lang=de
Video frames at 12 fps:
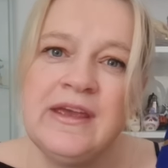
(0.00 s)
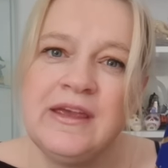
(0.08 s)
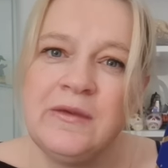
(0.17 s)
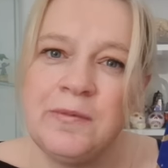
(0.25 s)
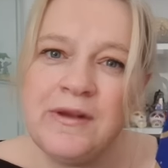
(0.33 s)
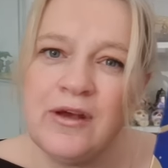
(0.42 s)

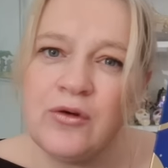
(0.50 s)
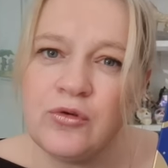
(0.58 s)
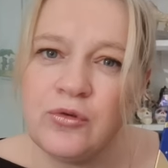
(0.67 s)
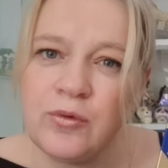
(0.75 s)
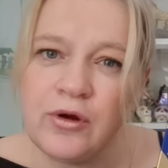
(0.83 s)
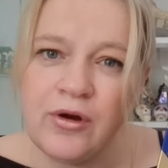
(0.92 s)
Ich bin auch
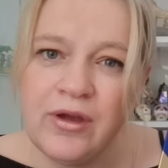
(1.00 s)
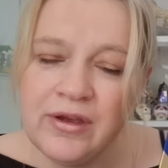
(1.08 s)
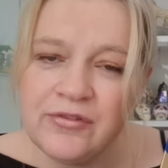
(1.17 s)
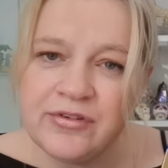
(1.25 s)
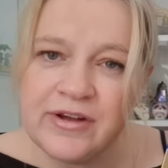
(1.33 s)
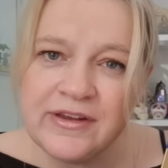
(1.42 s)
über
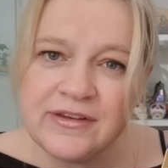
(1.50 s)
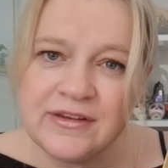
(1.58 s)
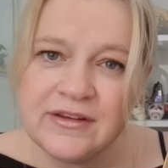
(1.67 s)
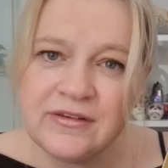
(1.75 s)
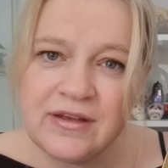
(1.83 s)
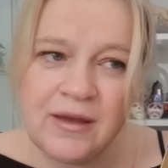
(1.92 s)
euer
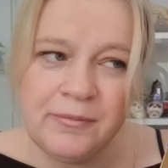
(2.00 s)
Fazit.